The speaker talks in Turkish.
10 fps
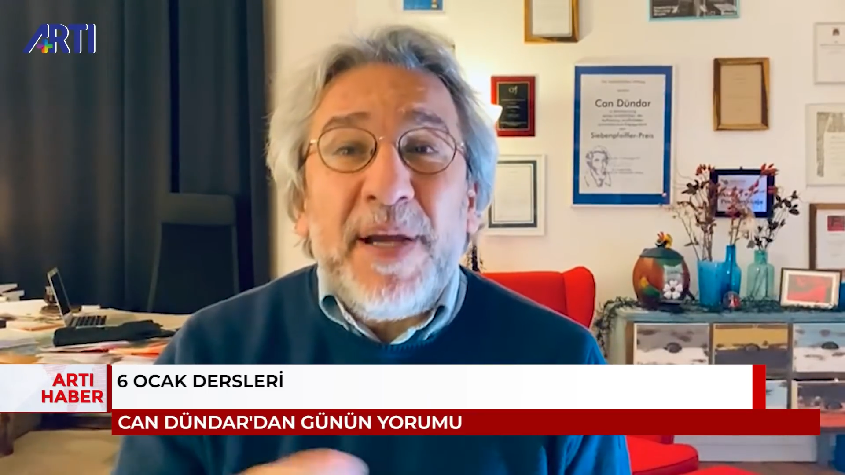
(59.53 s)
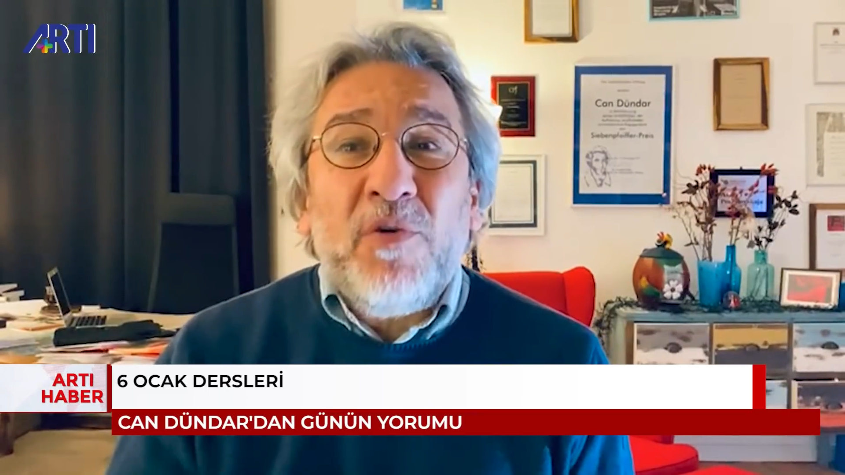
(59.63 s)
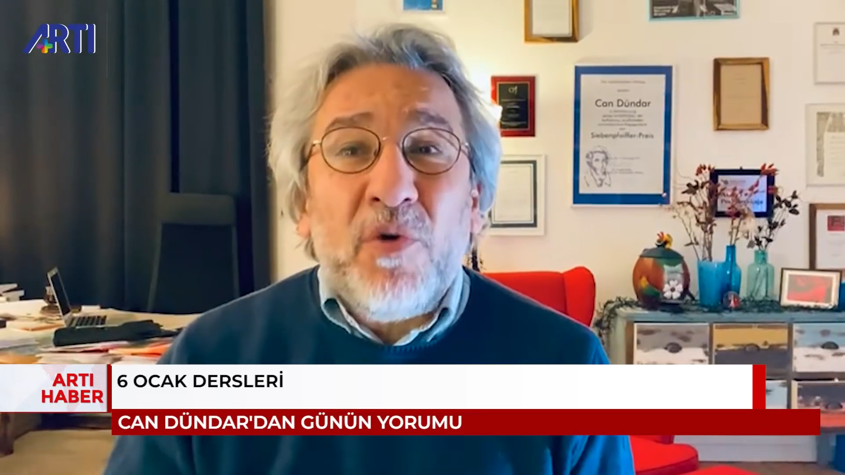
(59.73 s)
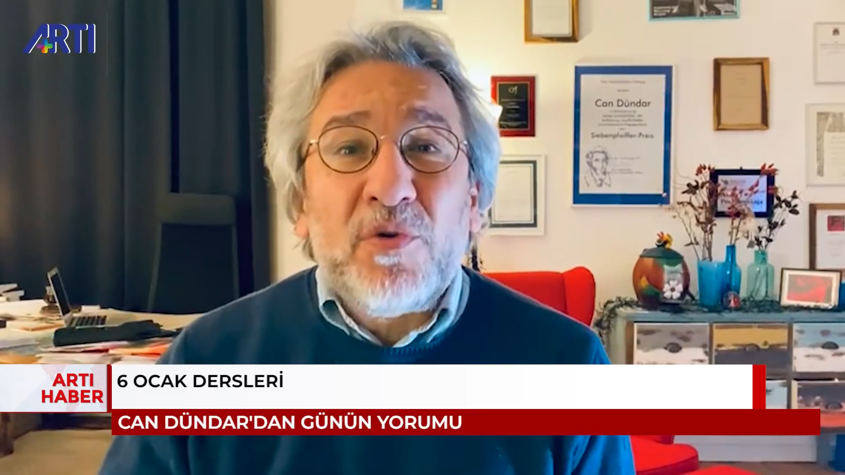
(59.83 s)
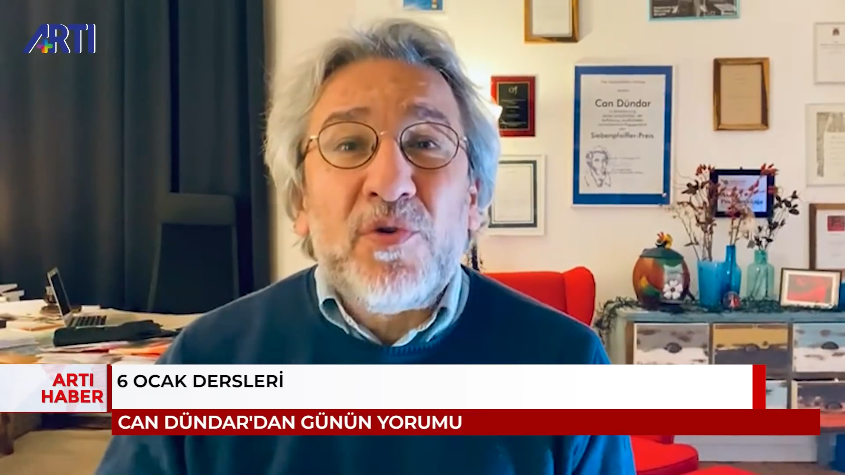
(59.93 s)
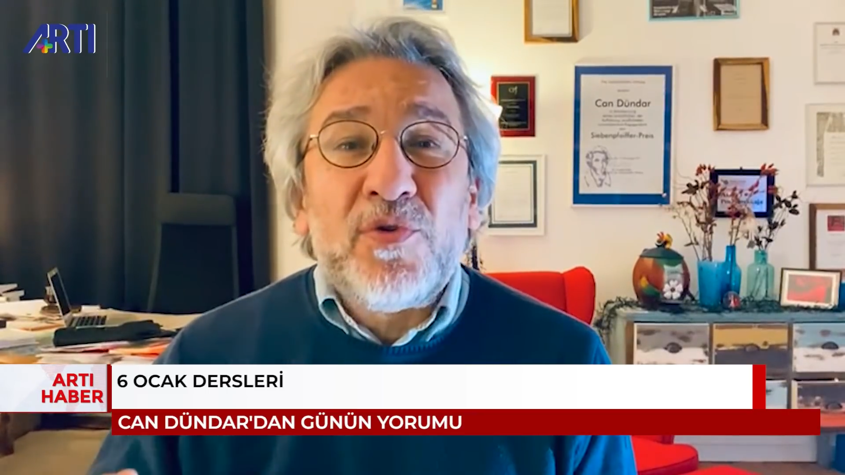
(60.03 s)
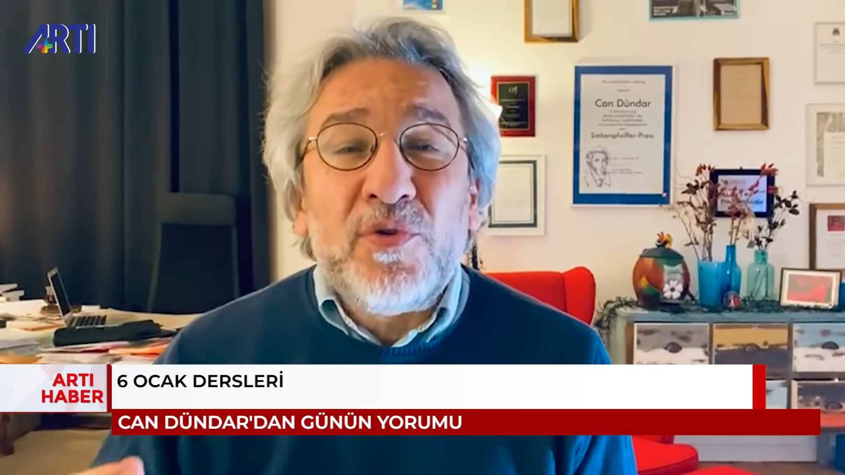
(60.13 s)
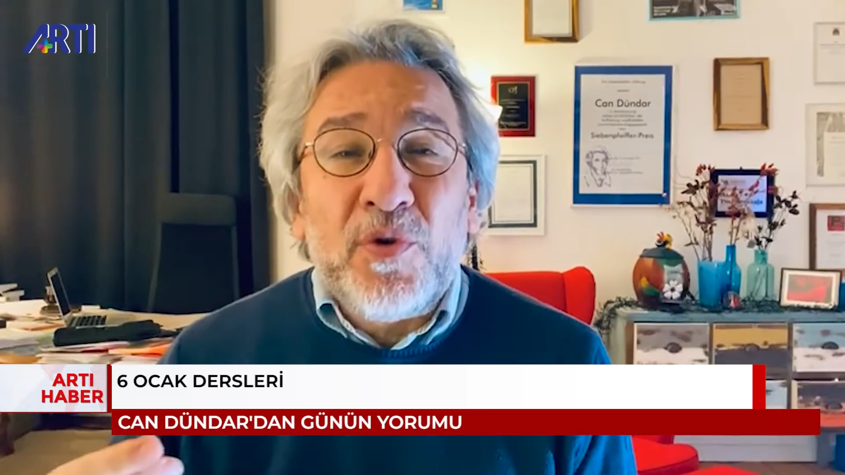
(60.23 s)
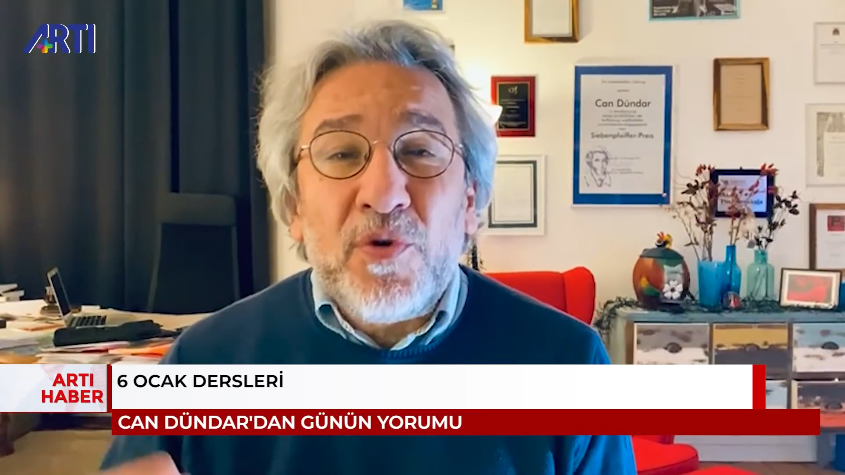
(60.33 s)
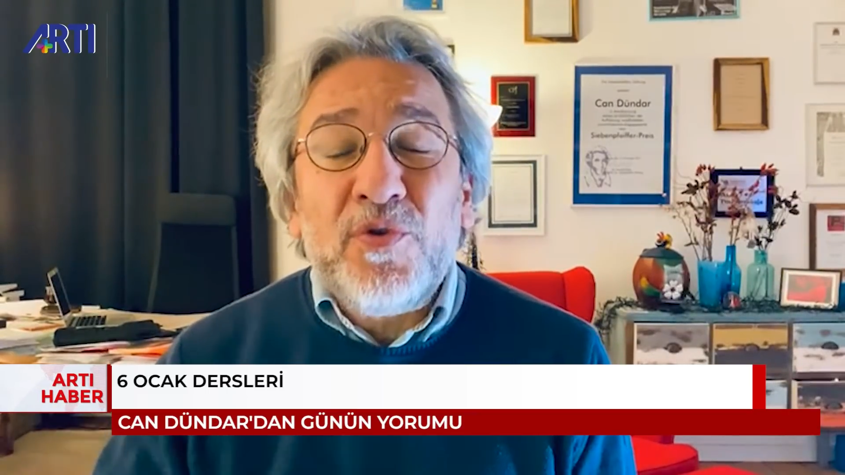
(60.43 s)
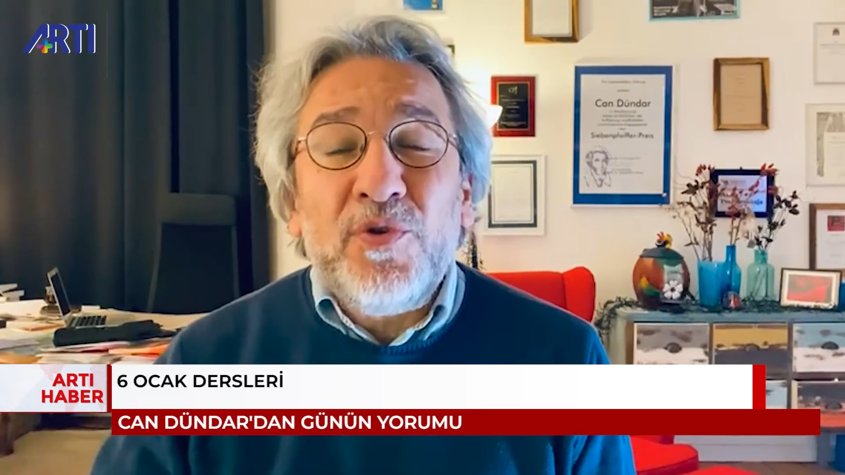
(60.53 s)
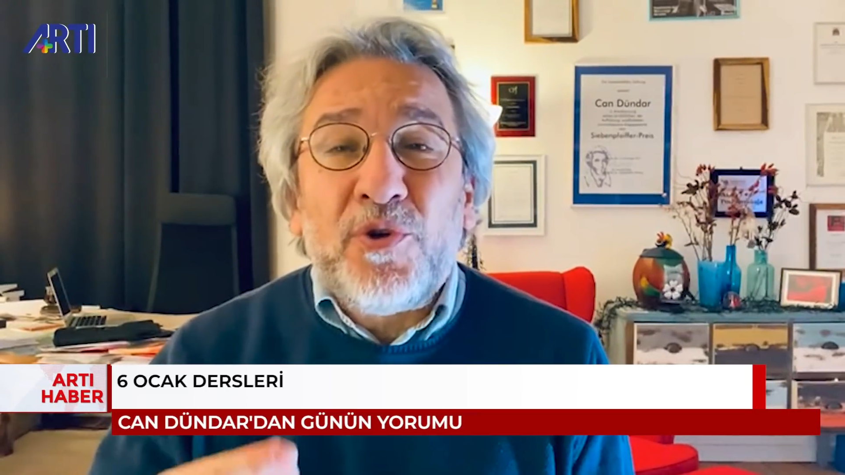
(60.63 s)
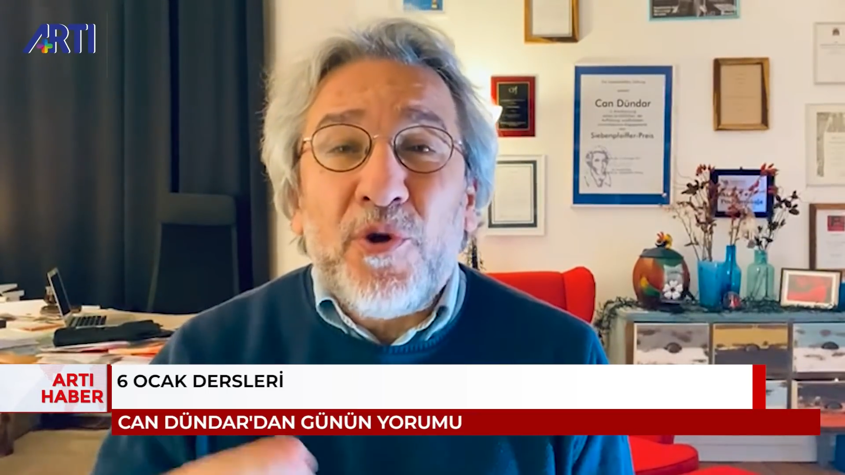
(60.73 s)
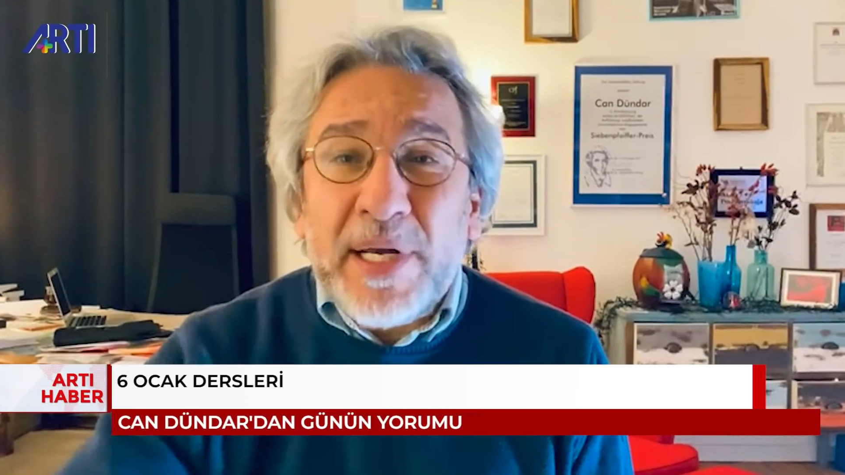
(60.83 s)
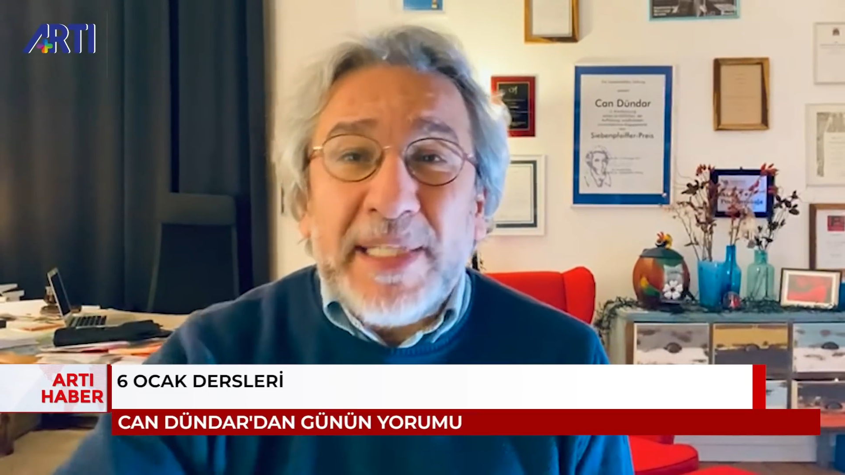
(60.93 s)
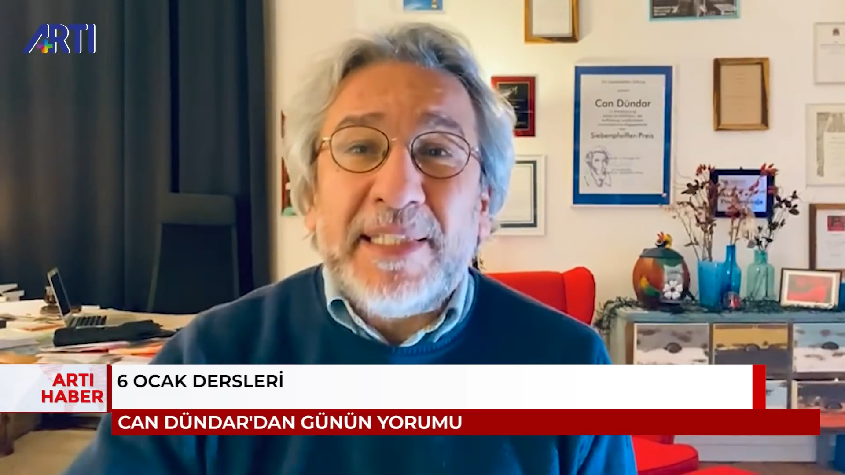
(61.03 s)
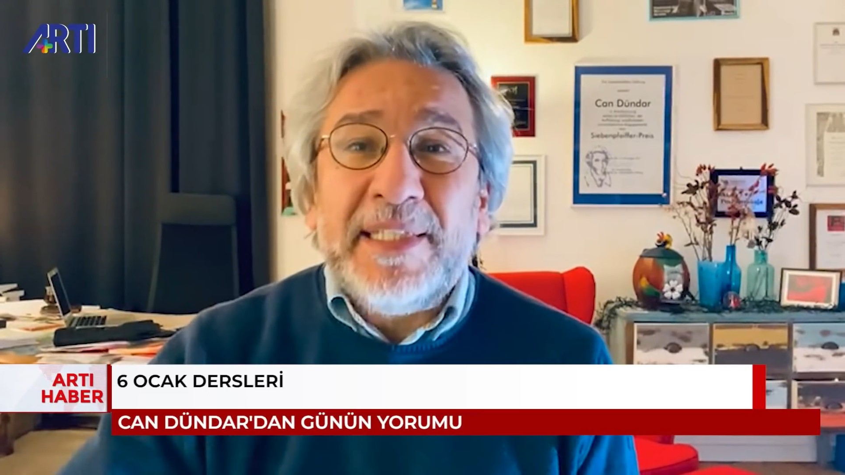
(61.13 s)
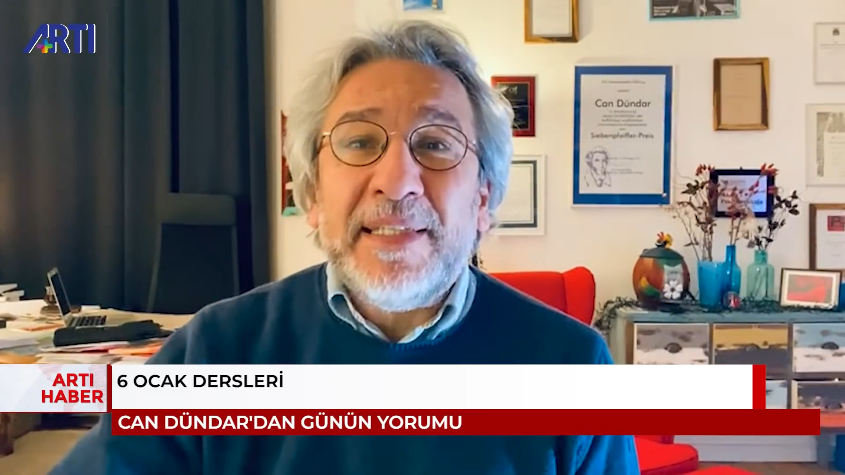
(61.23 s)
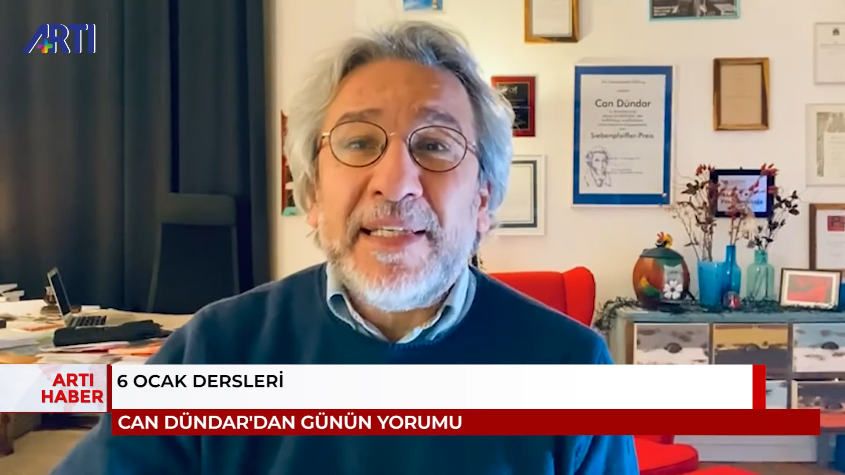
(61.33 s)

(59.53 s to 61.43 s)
korkusu gözünü kör ettiğinde